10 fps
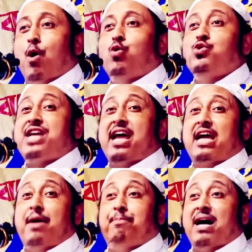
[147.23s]
বহু
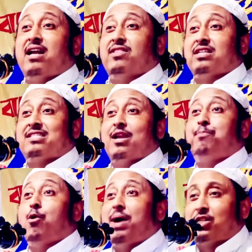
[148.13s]
জায়গায় বাংলাদেশের
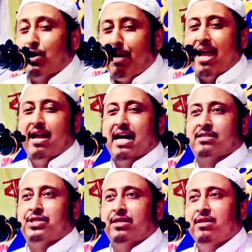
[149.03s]
প্রবাসী ভাইরা
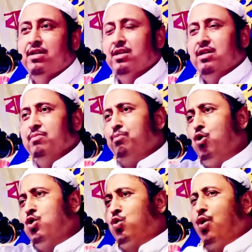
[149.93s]
আছে
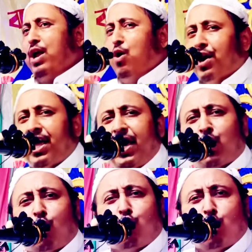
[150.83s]
ফোন করে
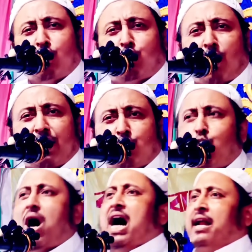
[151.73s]
অনেক অনুরোধ করে
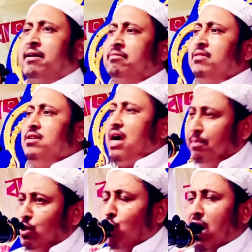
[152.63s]
দোয়া
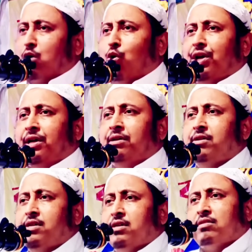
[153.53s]
আমি দোয়া করি
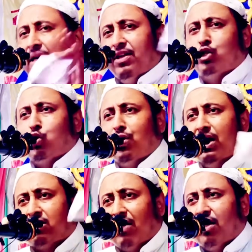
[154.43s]
তাদের
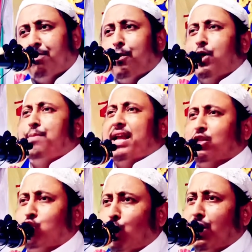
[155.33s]
জন্য তাদের
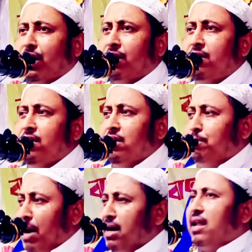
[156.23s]
পরিবারের জন্য
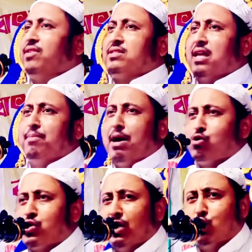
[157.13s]
বাংলাদেশের
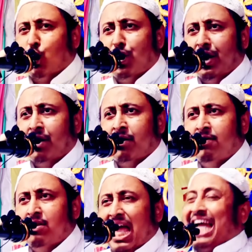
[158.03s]
মানুষের জন্য
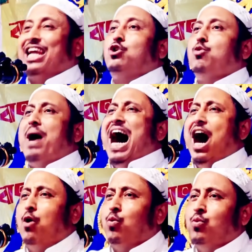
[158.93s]
একে
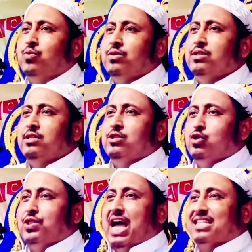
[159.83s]
ডুবাও
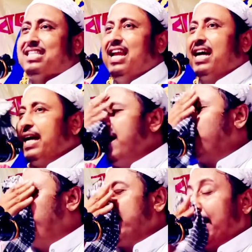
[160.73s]
যদি হাসিনাকে
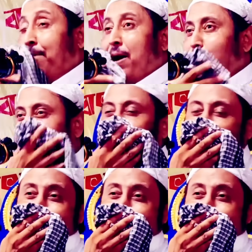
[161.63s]
না ডুবাতে পারো